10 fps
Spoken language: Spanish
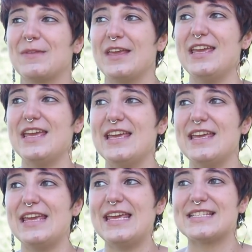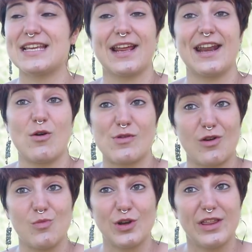Y, se crea
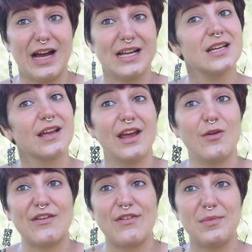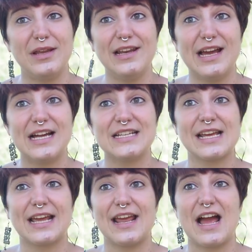una comunidad, se crea una familia,
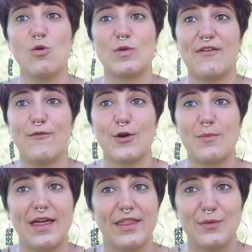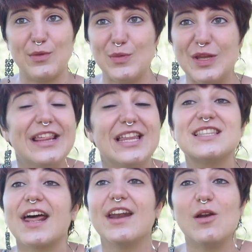se crea una forma de vivir y de
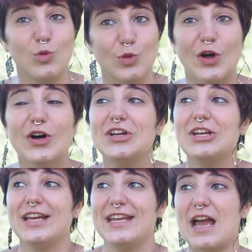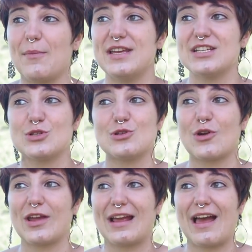estar en el mundo. Y a mí eso es
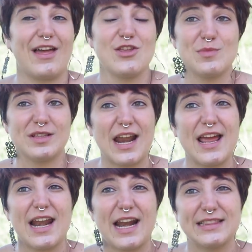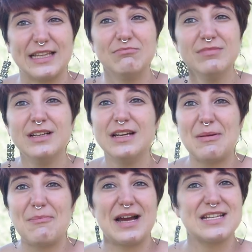lo que cada año me trae al Artim,
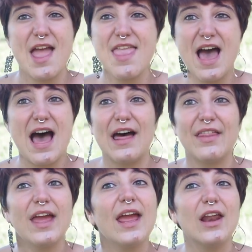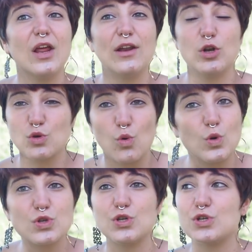más allá de los
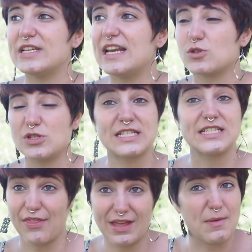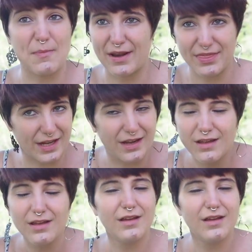cursos y las cosas que se hacen, que me parecen